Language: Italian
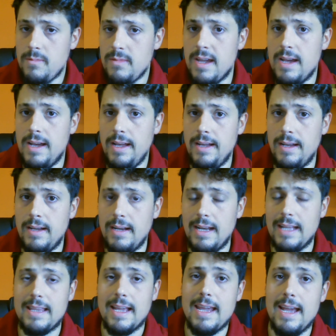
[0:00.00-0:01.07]
eh,
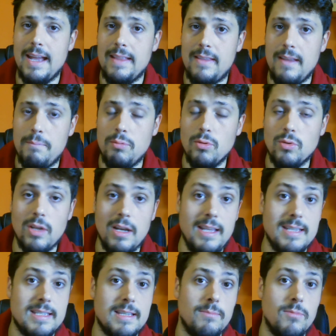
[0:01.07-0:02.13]
l'attaccante appunto
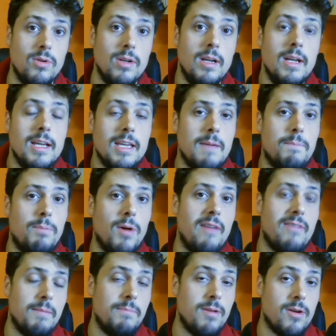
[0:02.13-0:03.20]
dell'Istanbul che poi
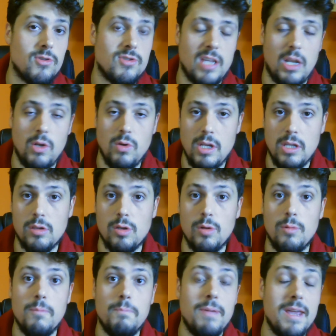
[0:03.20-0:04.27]
avrebbe crossato dentro
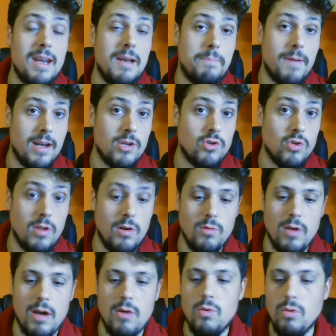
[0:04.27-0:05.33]
per il pareggio
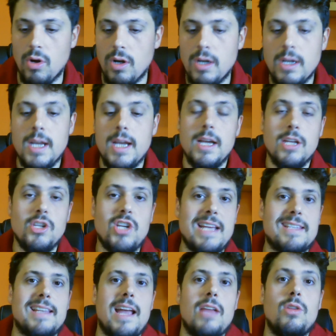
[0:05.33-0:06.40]
dell'1-1. C'è
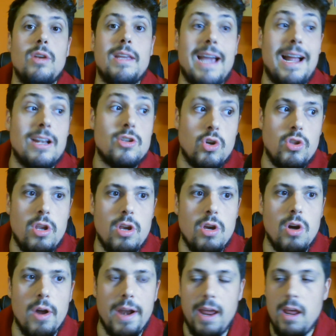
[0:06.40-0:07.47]
stato il calcio di
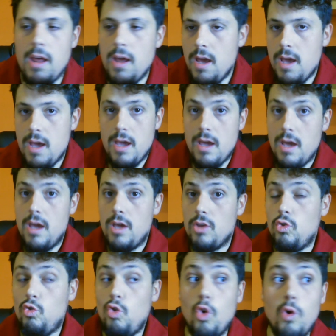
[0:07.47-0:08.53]
rigore
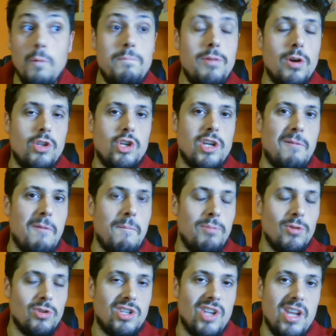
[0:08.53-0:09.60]
Dubbio, diciamo
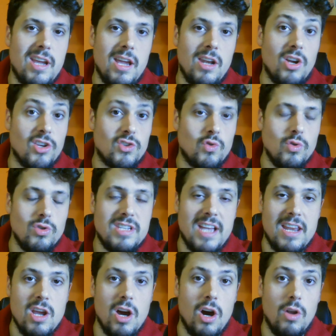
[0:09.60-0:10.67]
più sì che no, su
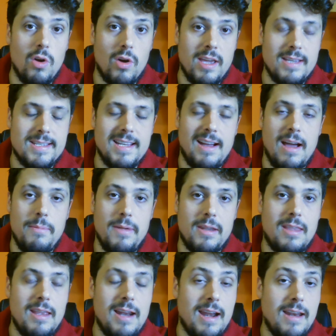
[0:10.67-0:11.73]
Zagnolo che sta per
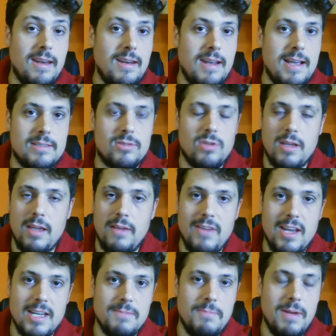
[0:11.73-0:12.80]
tirare di destro e che
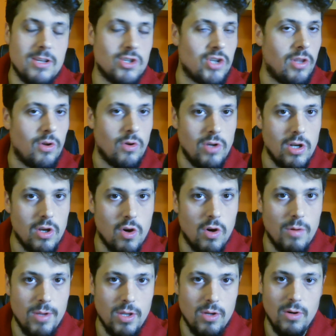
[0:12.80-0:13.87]
viene sbilanciato con il
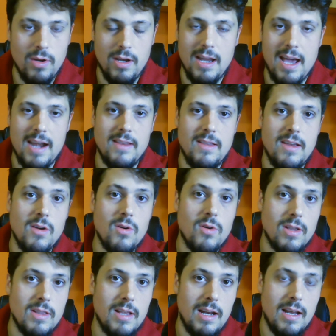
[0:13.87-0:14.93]
gomito in area di
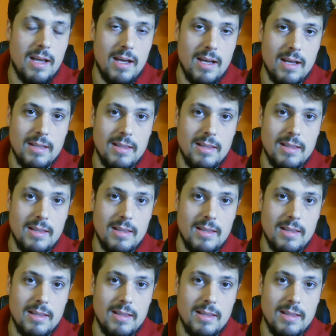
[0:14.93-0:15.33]
rigore del,